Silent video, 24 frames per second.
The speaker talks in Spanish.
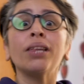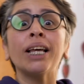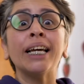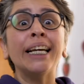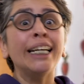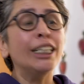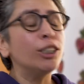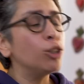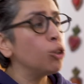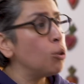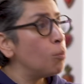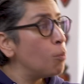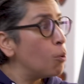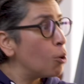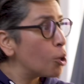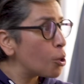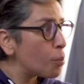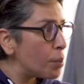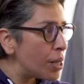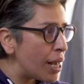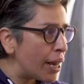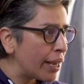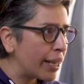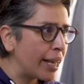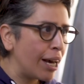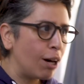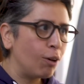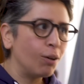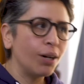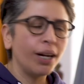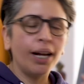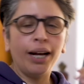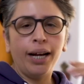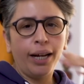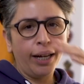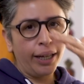Y Suburbia, que
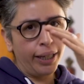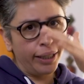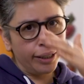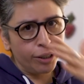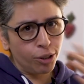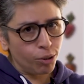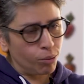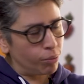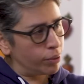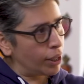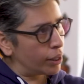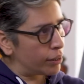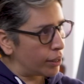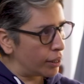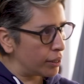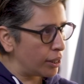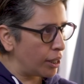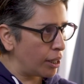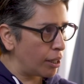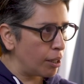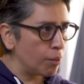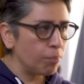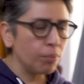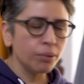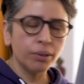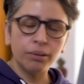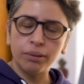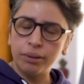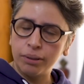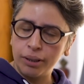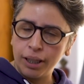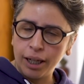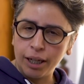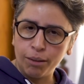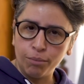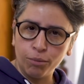ahora es una tienda, pues,
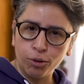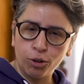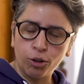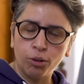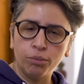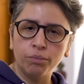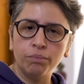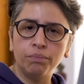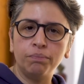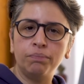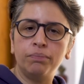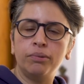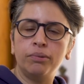digamos, con